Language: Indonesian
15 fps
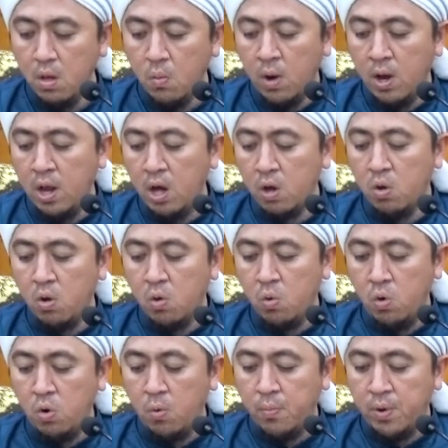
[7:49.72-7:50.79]
Wala
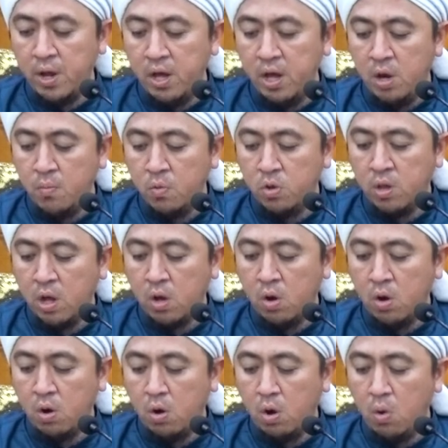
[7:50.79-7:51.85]
kullu mri'in
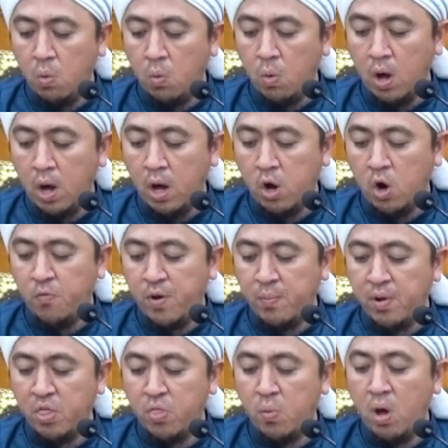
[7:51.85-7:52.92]
mustaqarrahu wa arafa
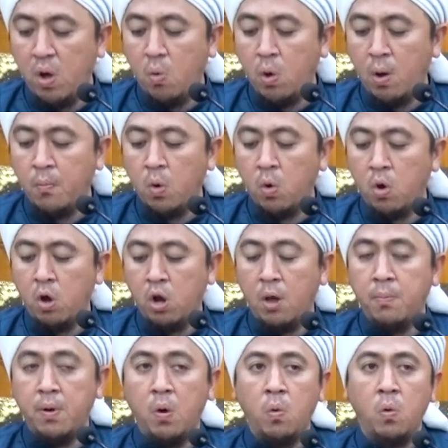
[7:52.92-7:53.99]
mathwahu wa
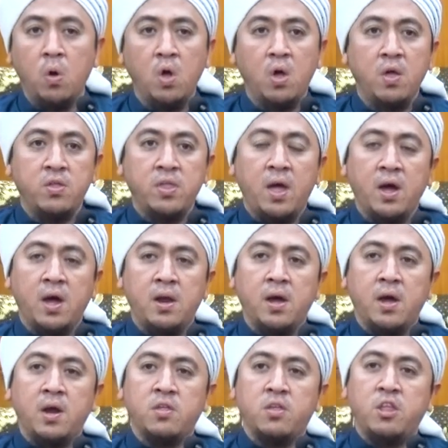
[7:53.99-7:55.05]
munqalabahu.
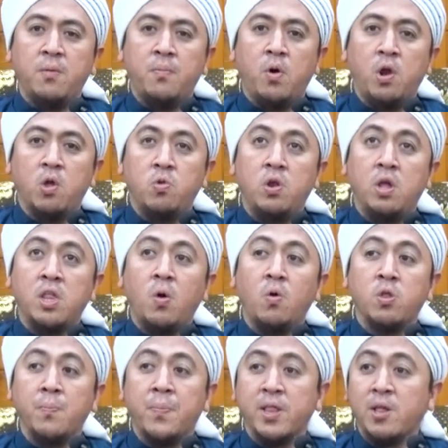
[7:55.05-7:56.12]
Seakan-akan setiap orang sudah
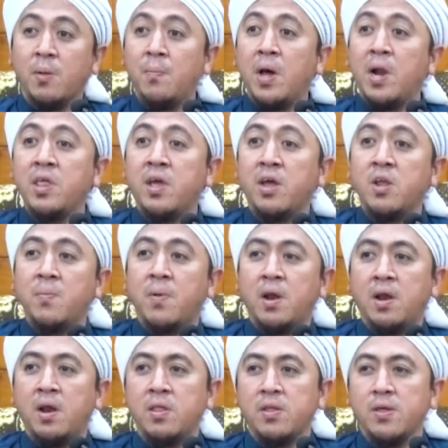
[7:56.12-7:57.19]
tahu tempat kembalinya di
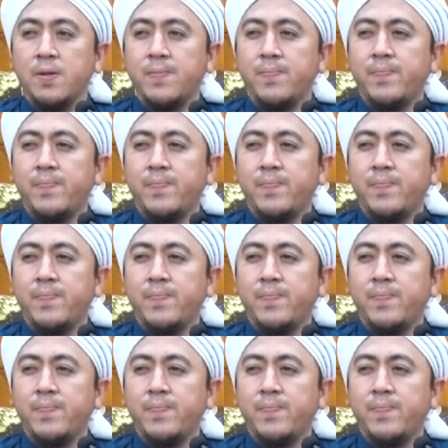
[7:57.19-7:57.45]
mana nanti.